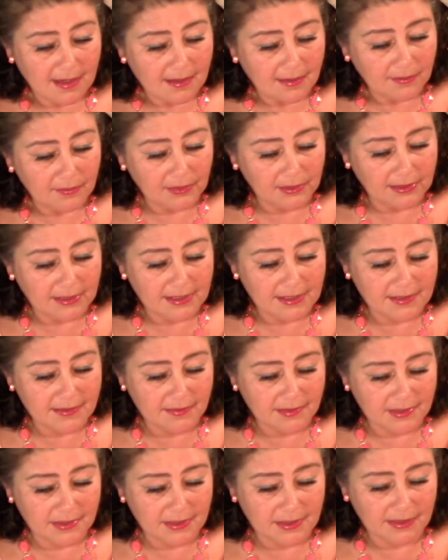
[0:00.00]
В этой
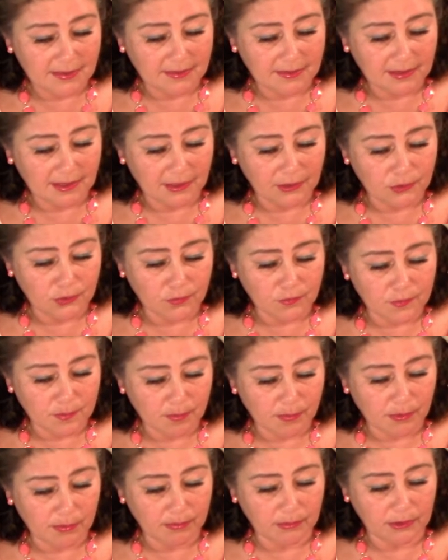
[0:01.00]
связи хочу
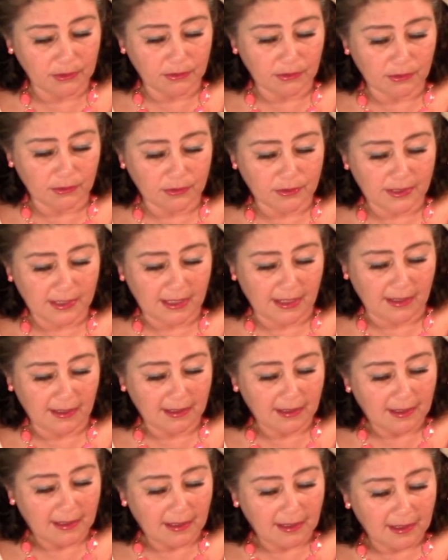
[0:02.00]
вспомнить, друзья,
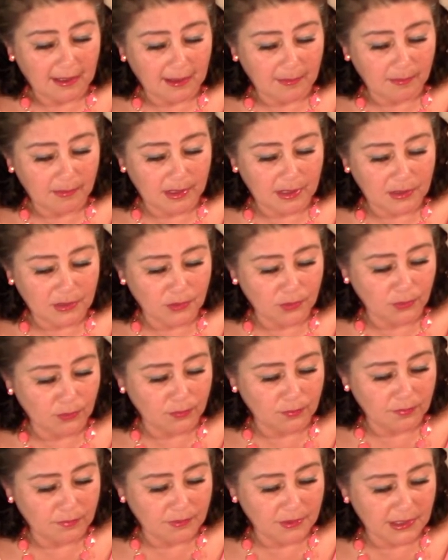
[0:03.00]
комедию
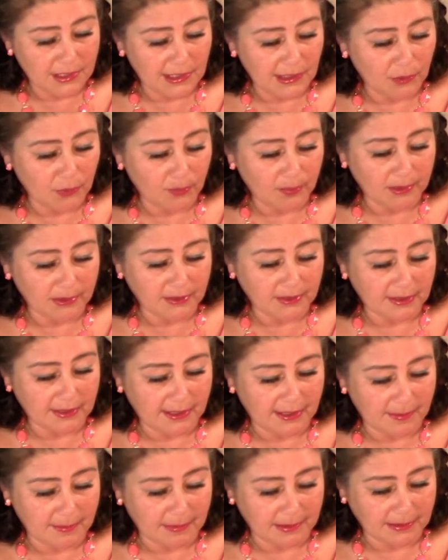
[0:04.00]
«Все любят
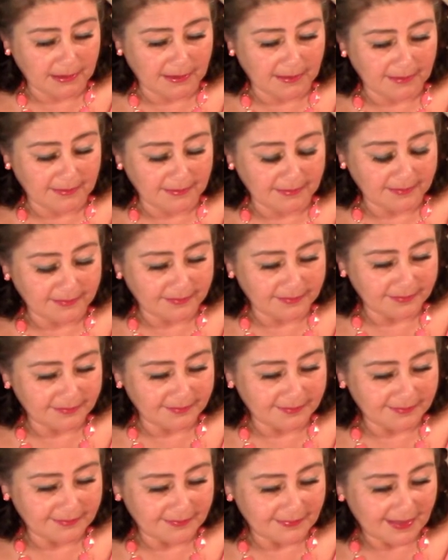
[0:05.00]
Реймонда»,
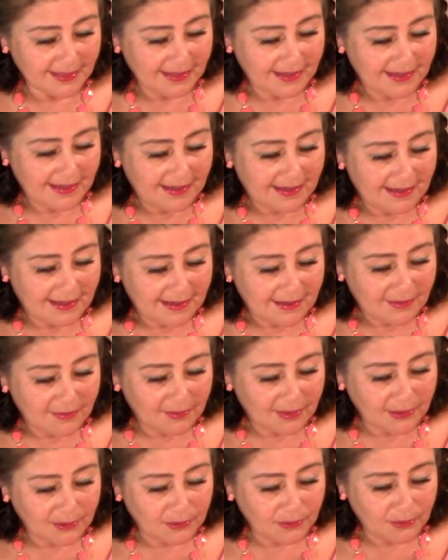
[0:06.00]
в
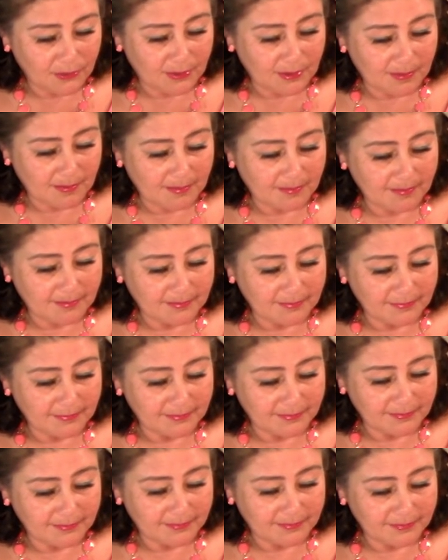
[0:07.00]
котором
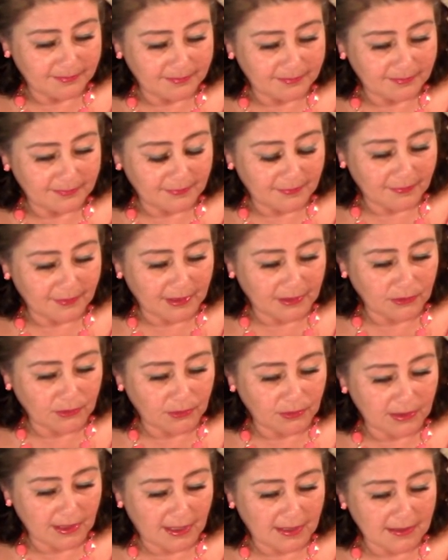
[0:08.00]
в
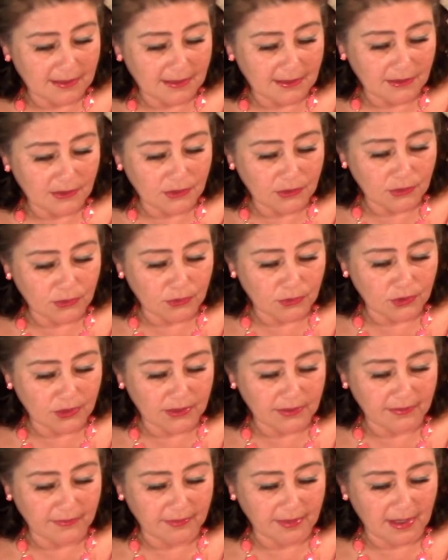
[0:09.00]
которой один из
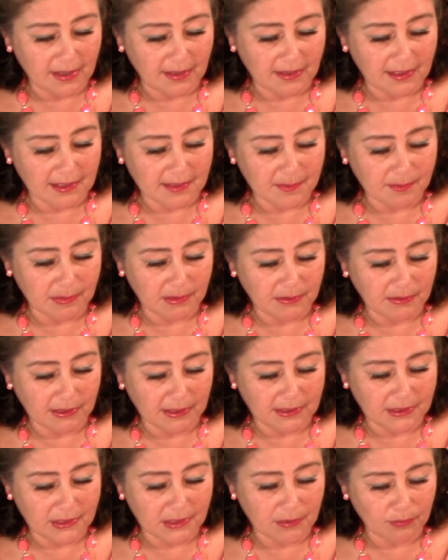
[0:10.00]
сюжетов как раз был на
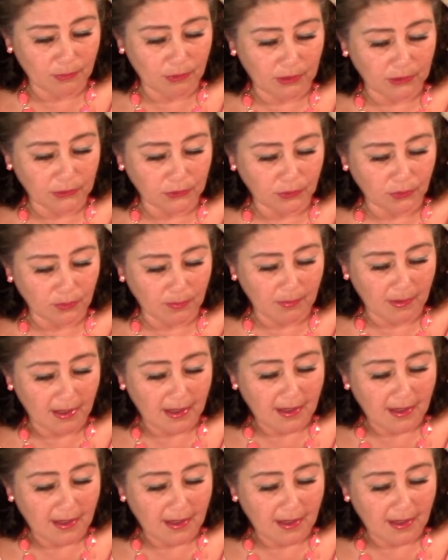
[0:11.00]
тему о том,